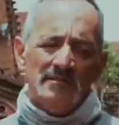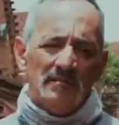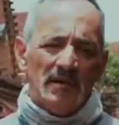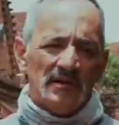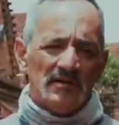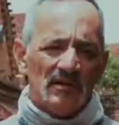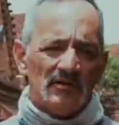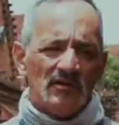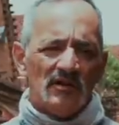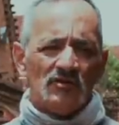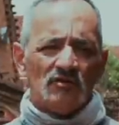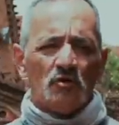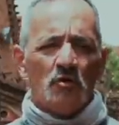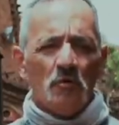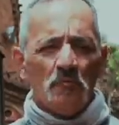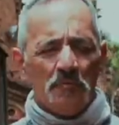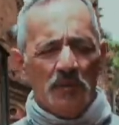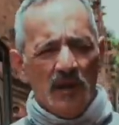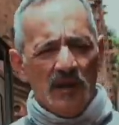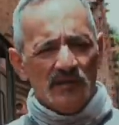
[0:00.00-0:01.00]
mas às vezes
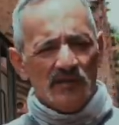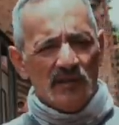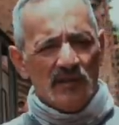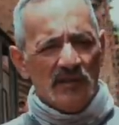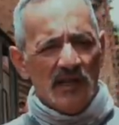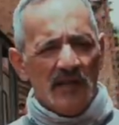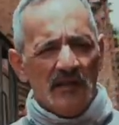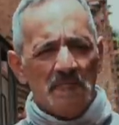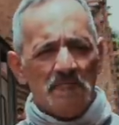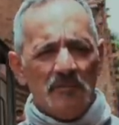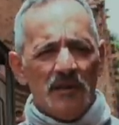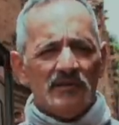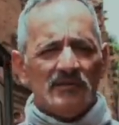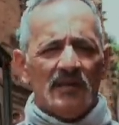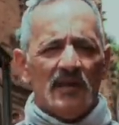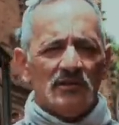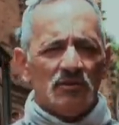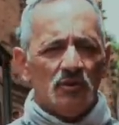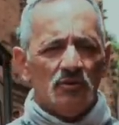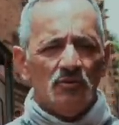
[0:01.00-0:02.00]
compensa, tem que
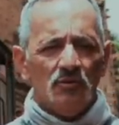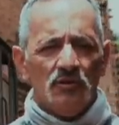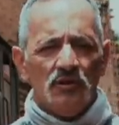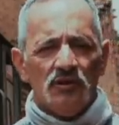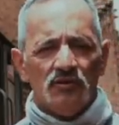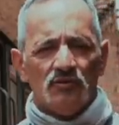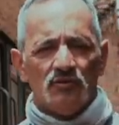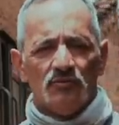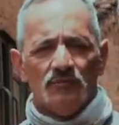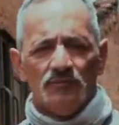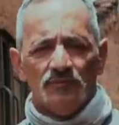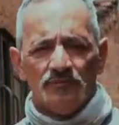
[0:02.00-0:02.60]
pesar tudo isso.